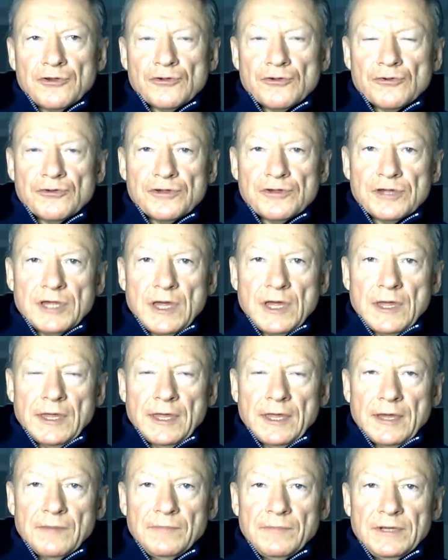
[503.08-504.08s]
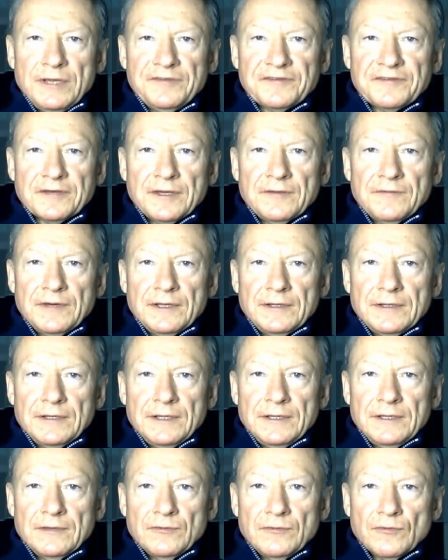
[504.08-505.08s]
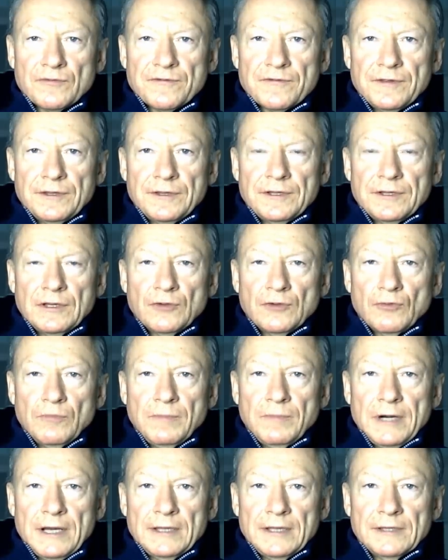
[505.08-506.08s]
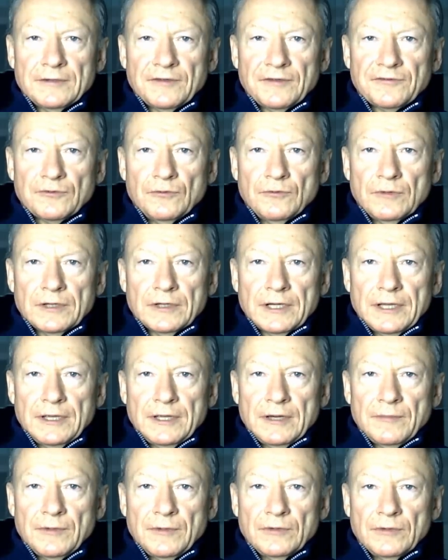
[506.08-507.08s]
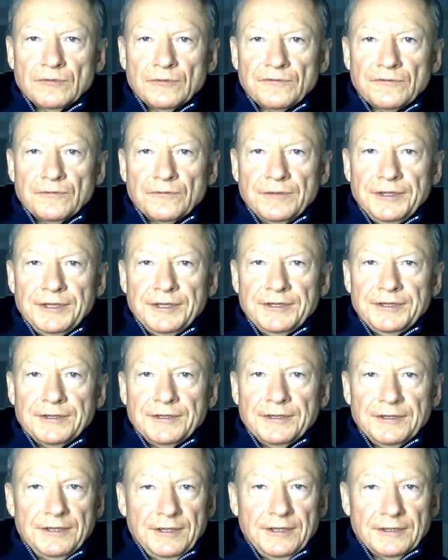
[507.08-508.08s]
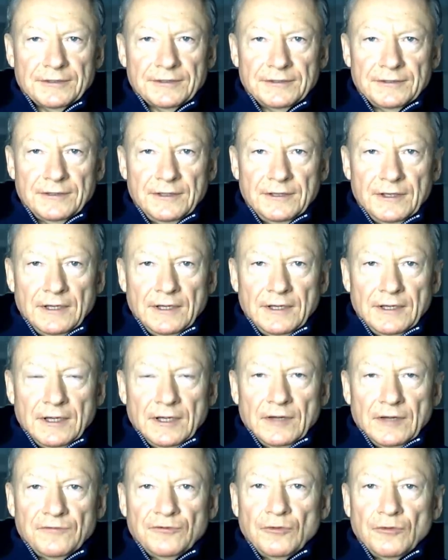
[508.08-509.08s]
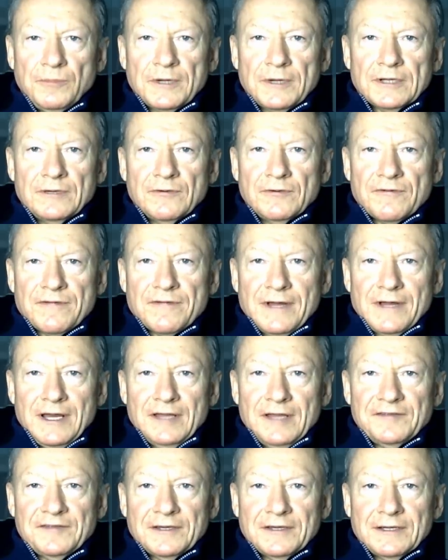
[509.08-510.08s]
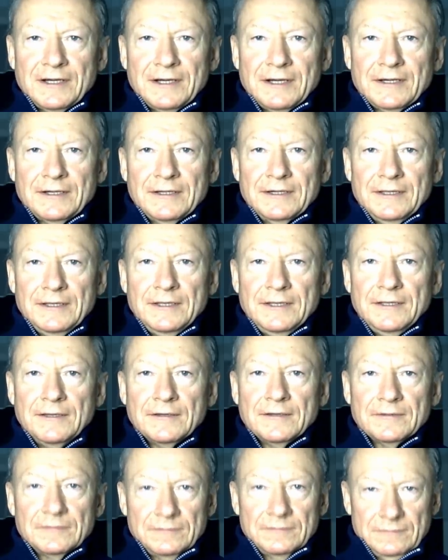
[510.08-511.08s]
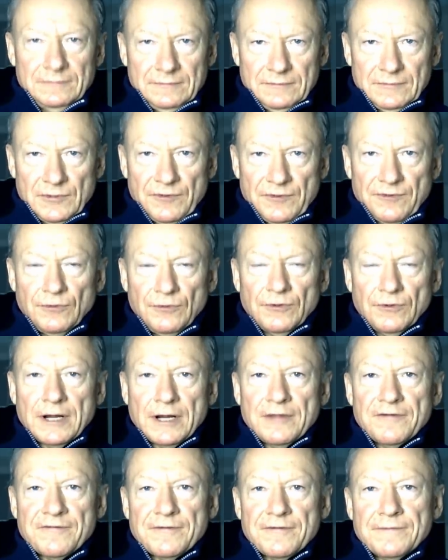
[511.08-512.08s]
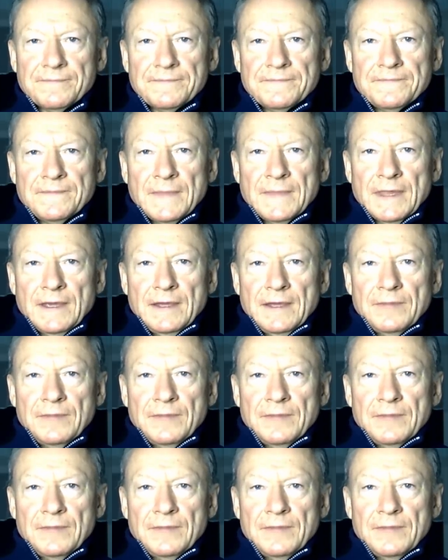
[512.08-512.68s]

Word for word: ощущения близкой войны у жителей Кубани, насколько я могу судить, нет. Все продолжается, как и шло раньше –